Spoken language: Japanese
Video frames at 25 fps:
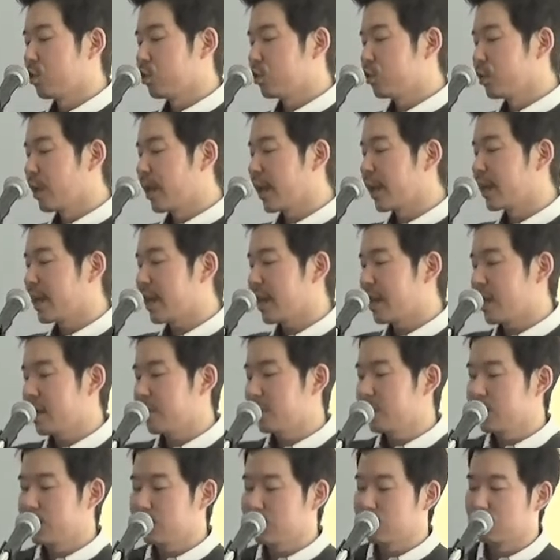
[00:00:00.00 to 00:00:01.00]
上から
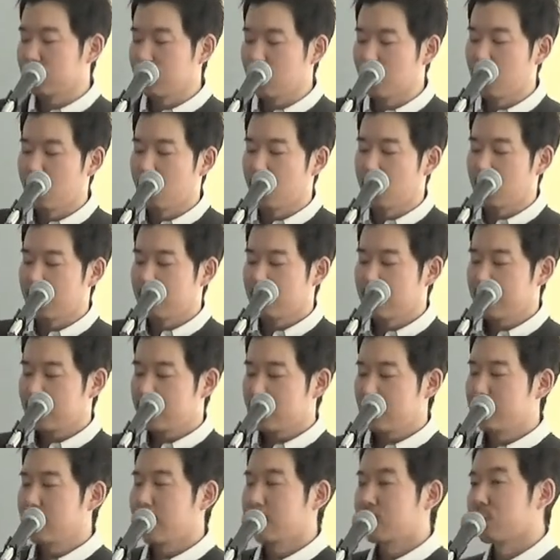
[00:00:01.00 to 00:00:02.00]
見ると、
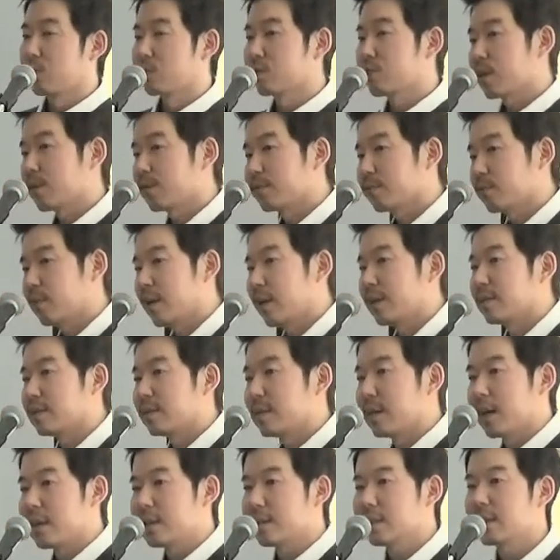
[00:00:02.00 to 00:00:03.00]
今ヨセフは
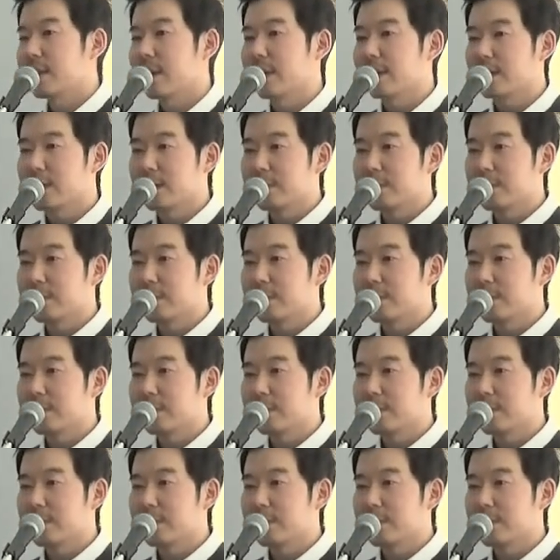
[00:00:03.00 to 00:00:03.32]
だんだん